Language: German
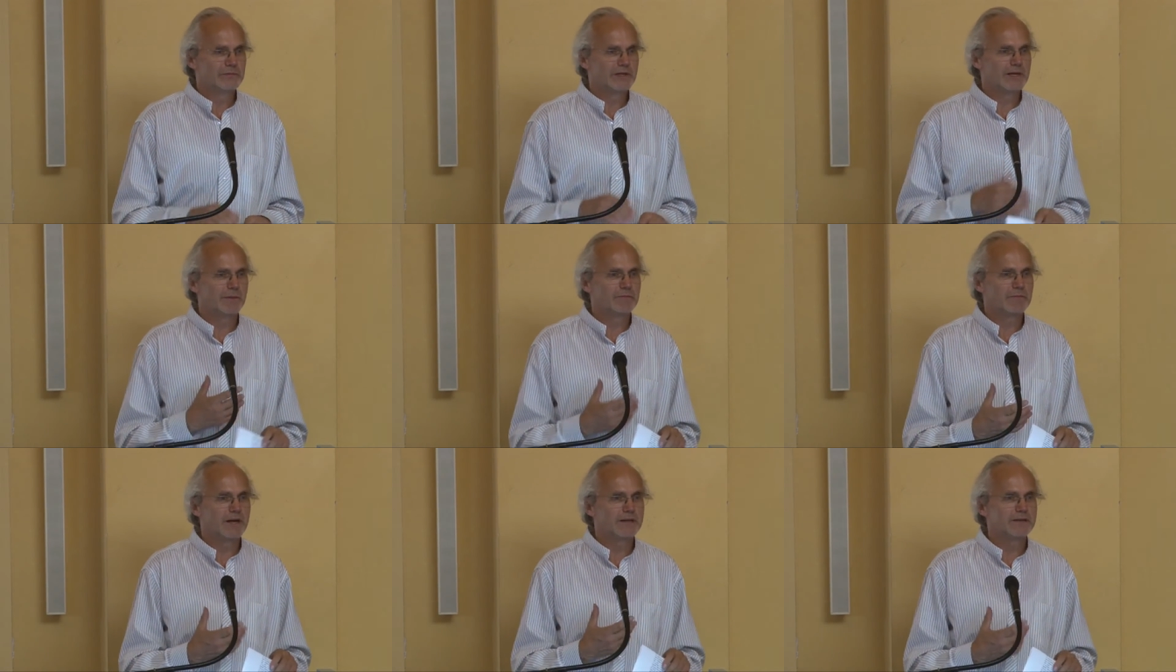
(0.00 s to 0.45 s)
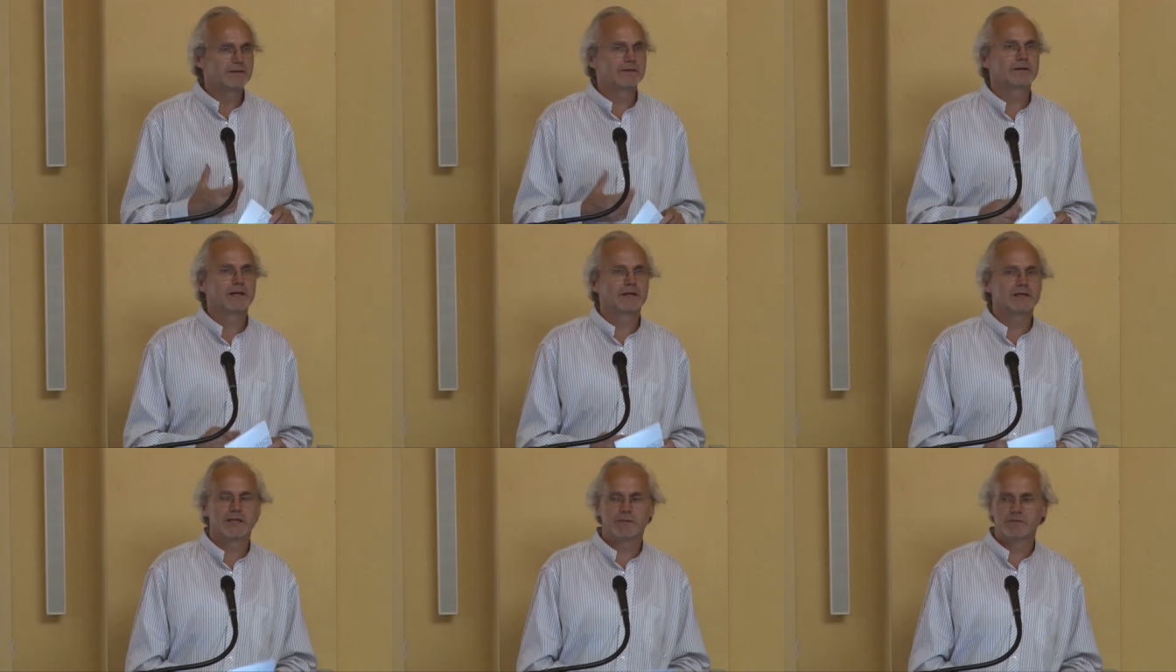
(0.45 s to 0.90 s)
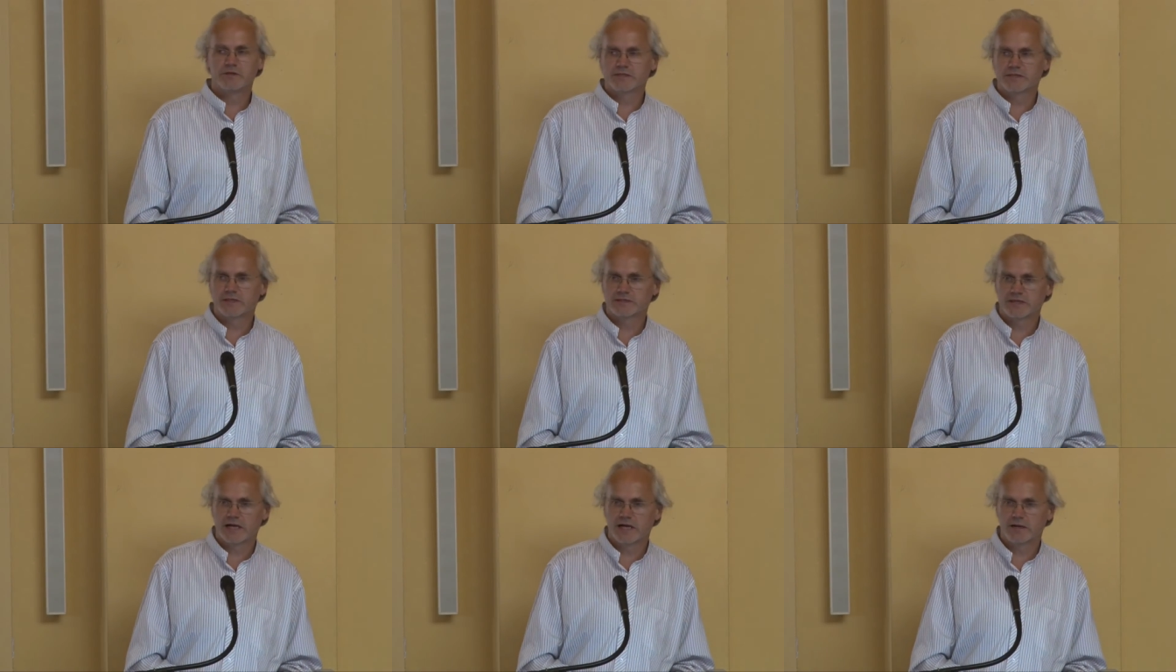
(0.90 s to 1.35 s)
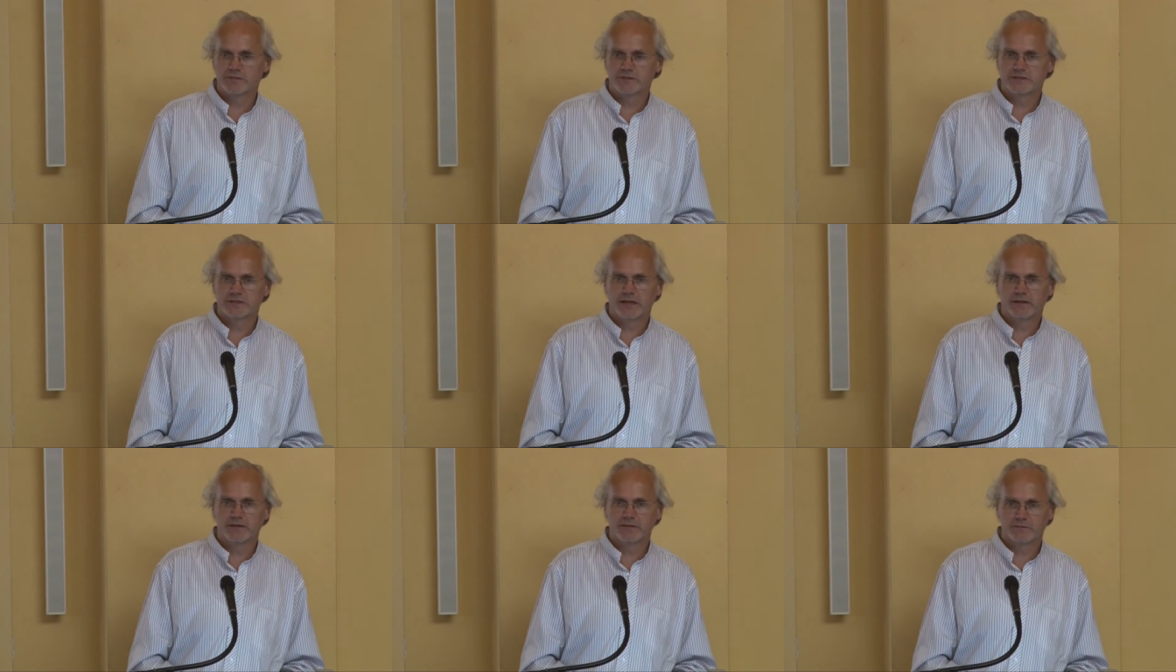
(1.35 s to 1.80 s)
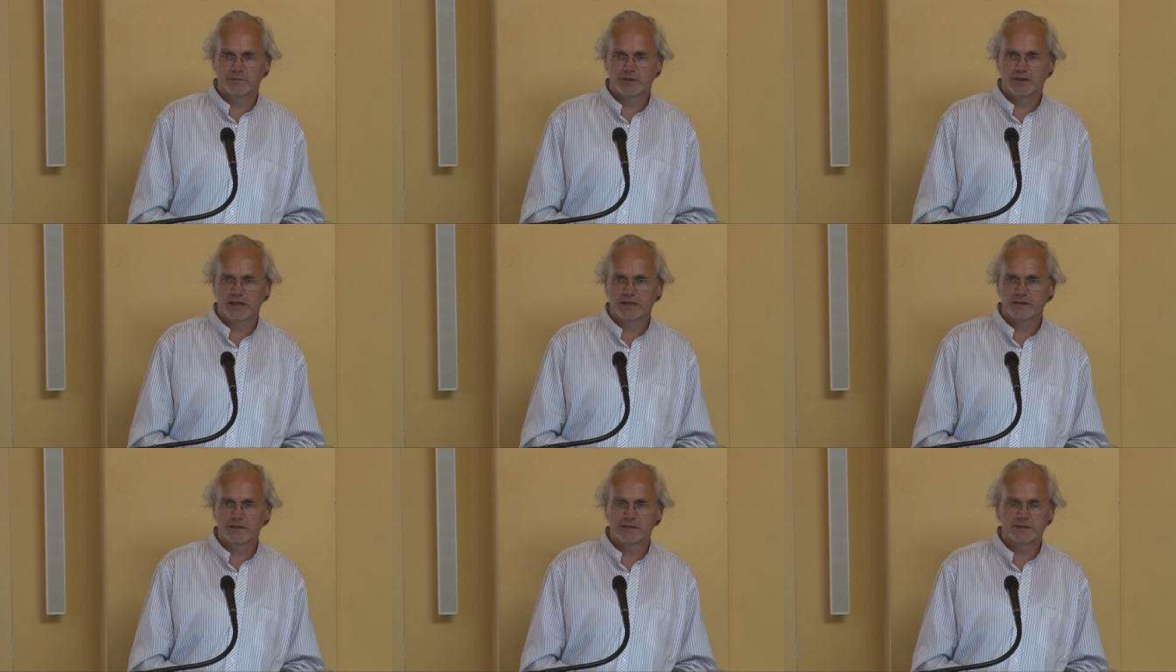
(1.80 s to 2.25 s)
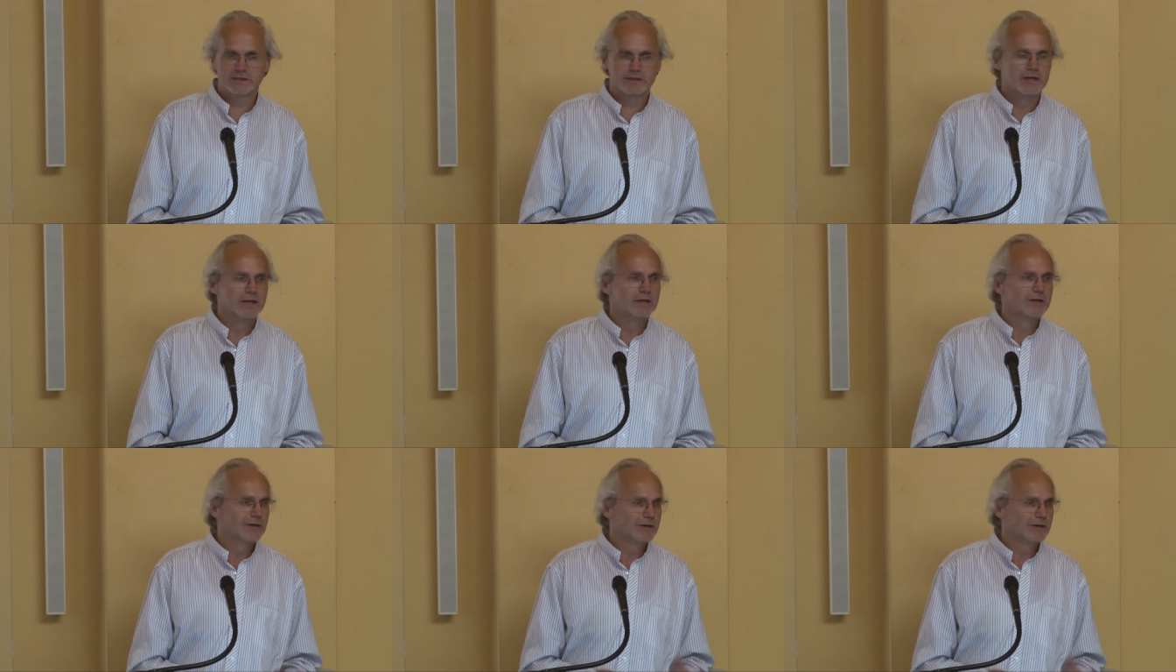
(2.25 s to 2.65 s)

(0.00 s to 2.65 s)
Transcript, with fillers: der Mann, nach dem dieser Saal benannt ist,